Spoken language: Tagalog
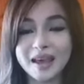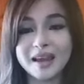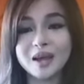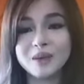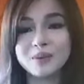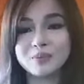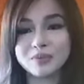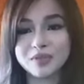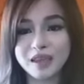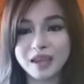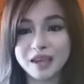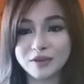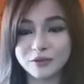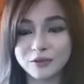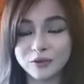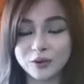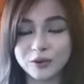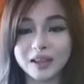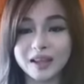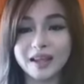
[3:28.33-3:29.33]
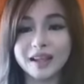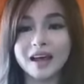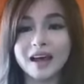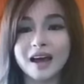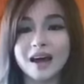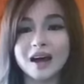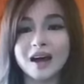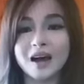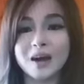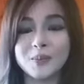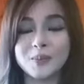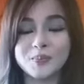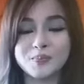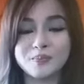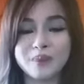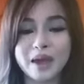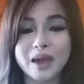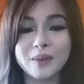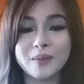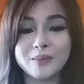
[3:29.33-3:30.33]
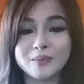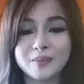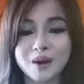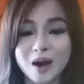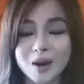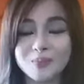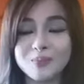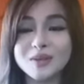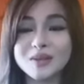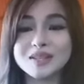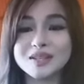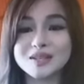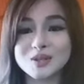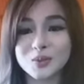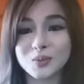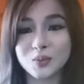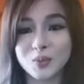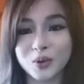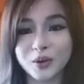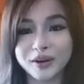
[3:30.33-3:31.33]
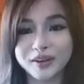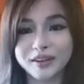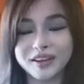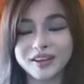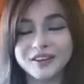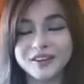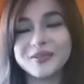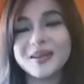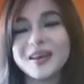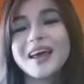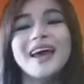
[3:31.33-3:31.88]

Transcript: And I'm thankful that um, my mom is supportive.